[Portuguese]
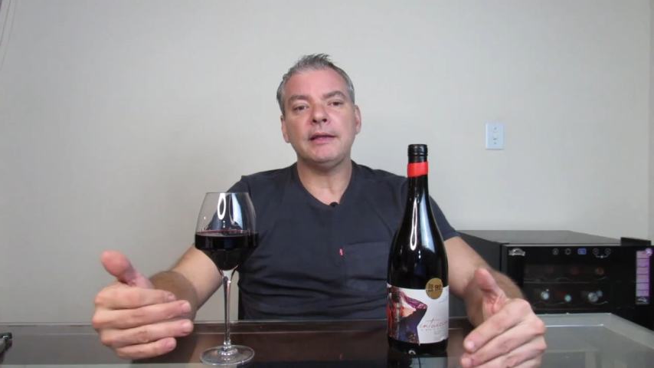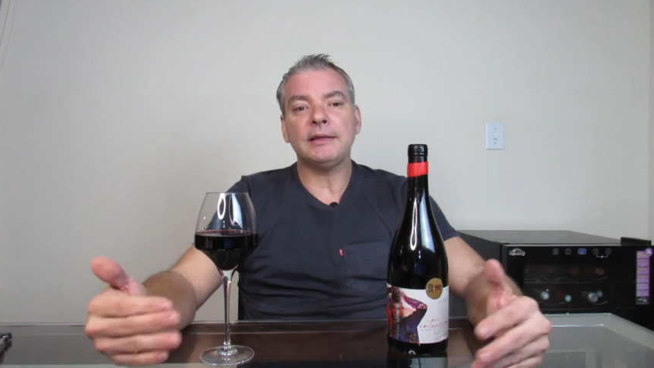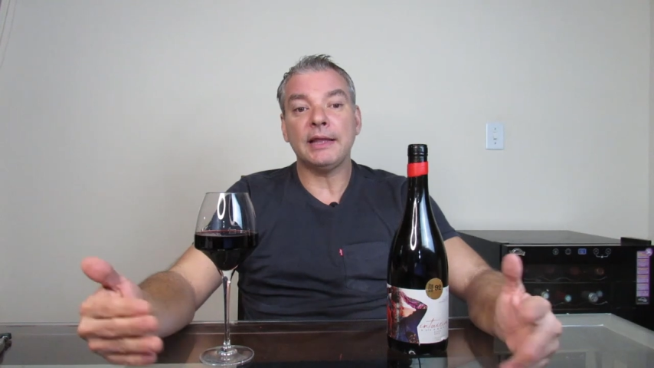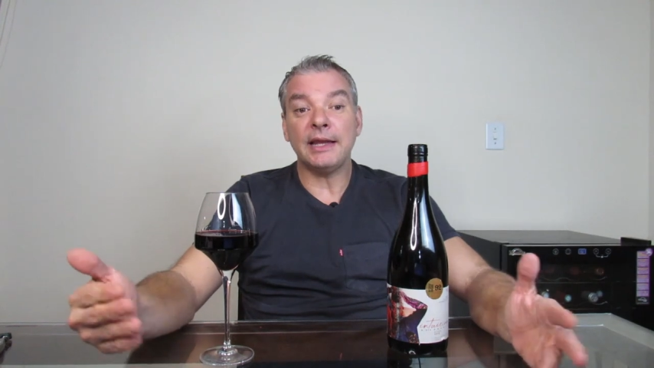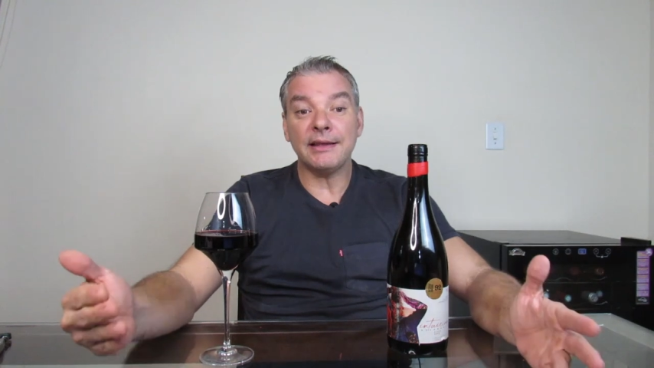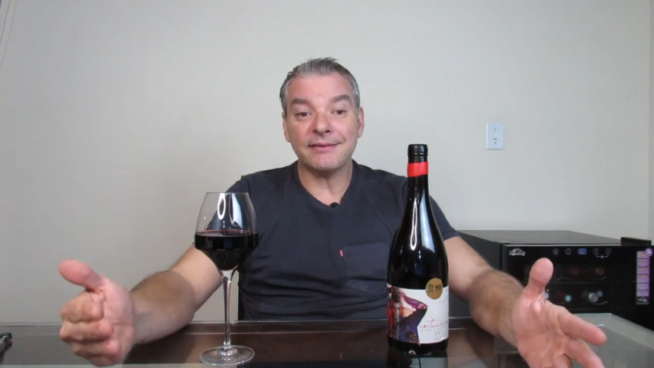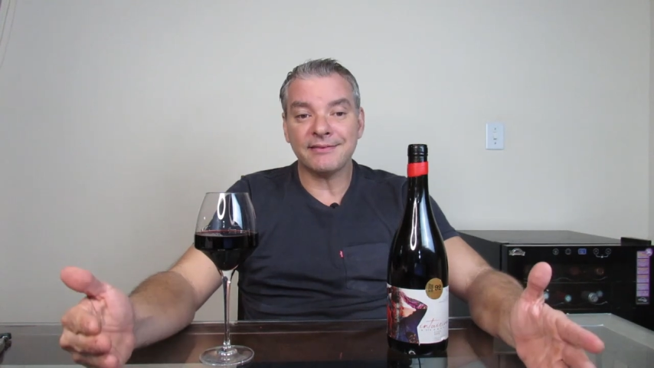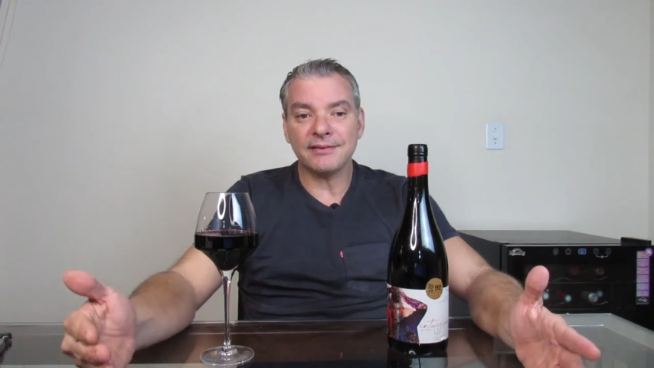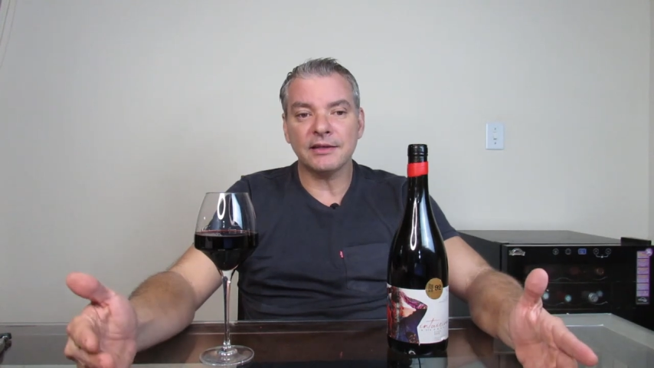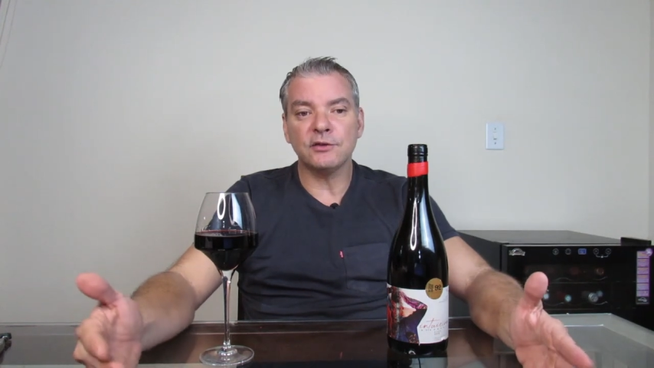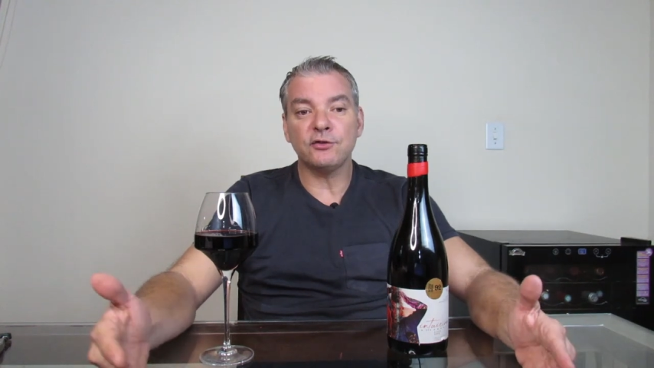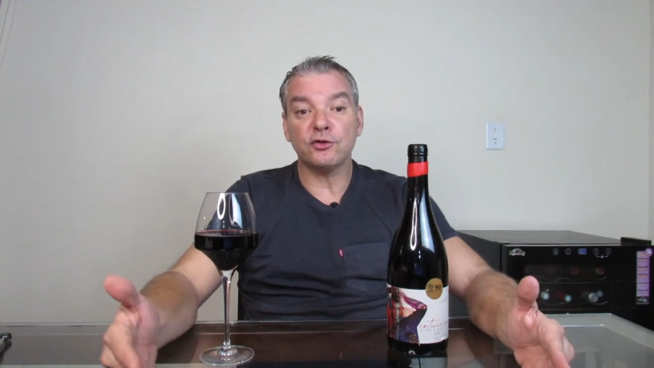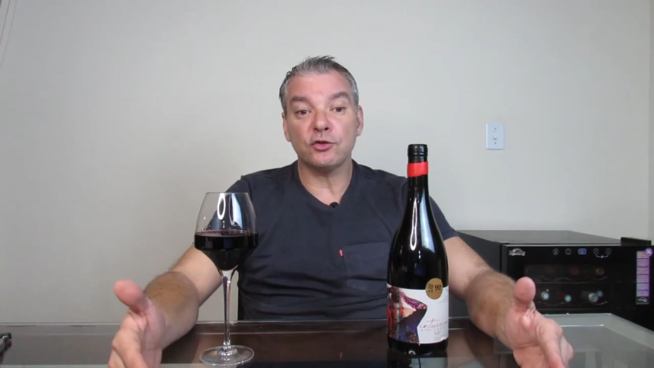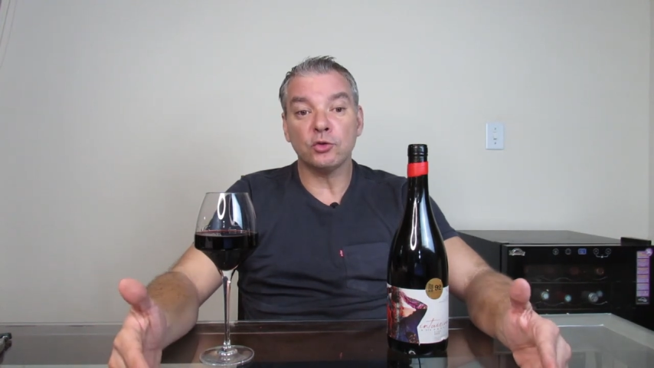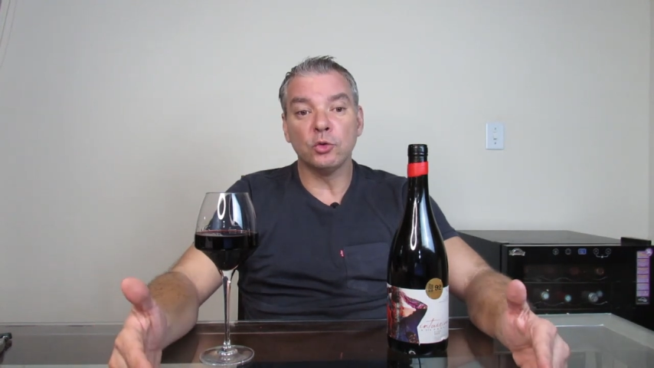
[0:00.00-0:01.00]

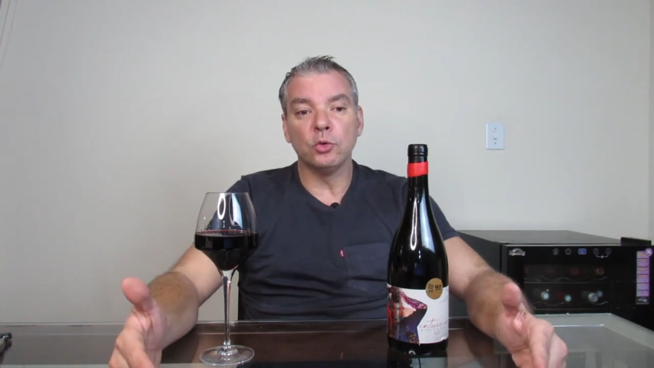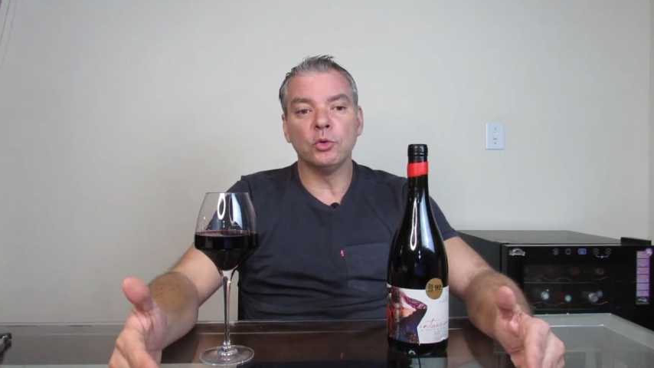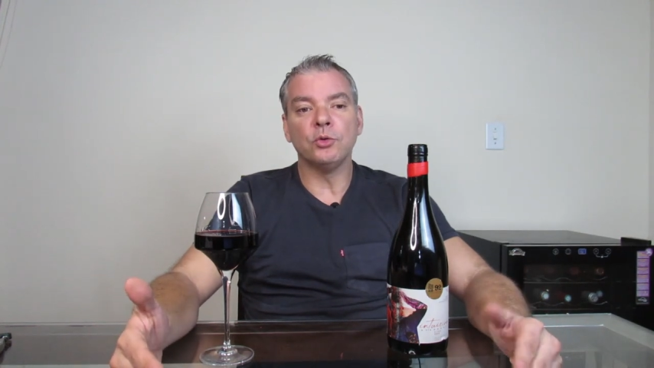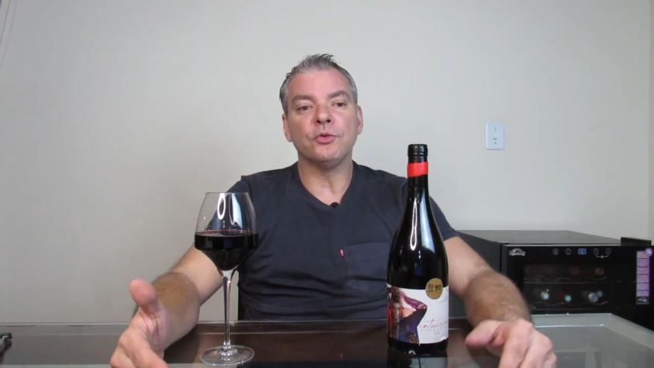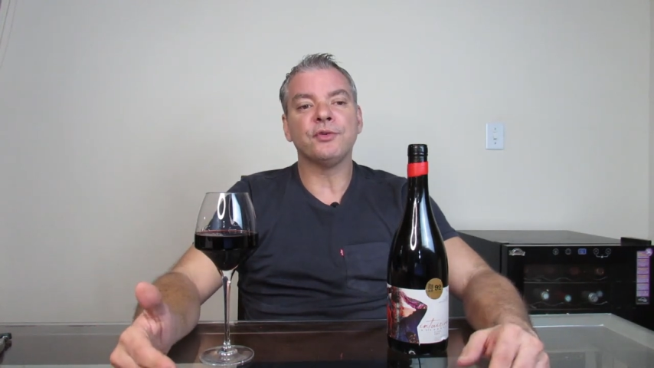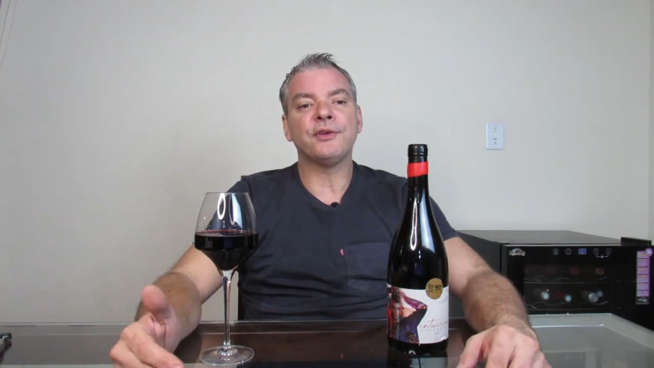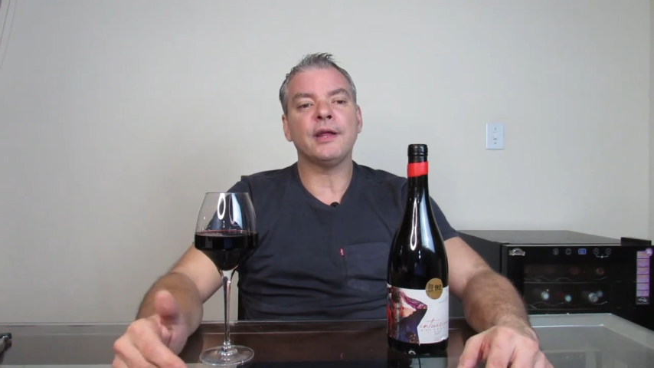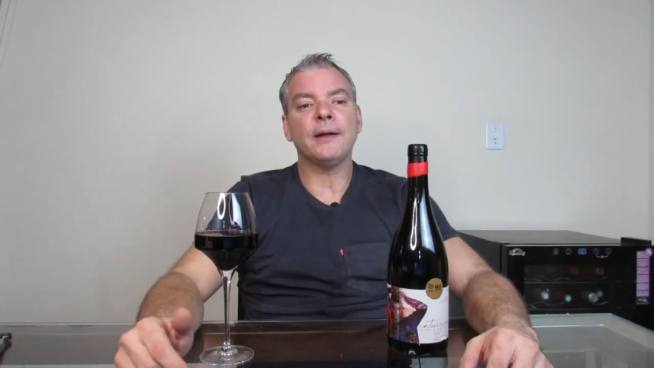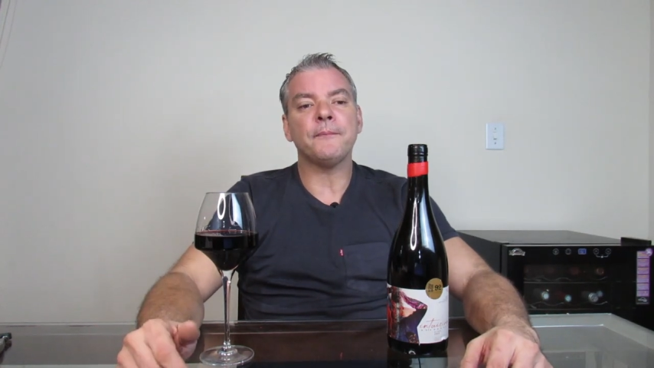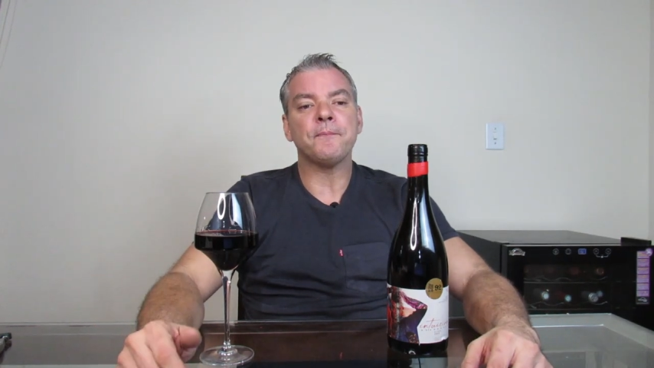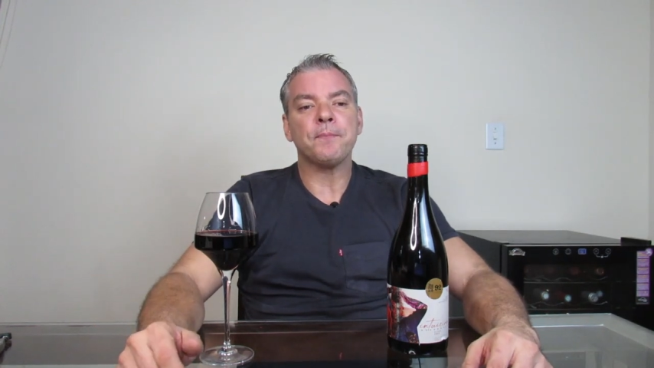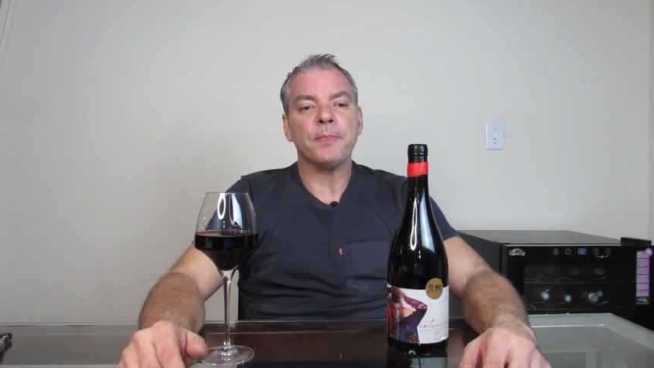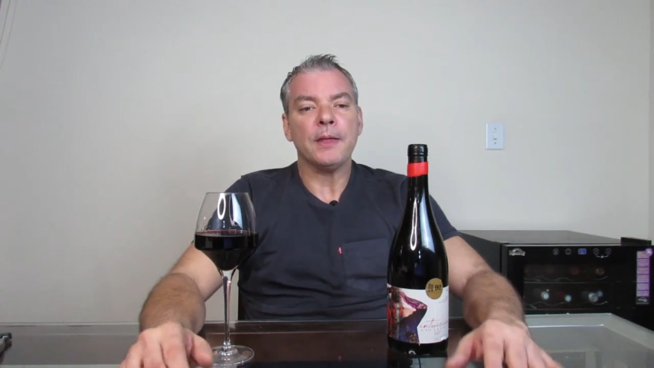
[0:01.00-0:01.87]
interessantes todos, né?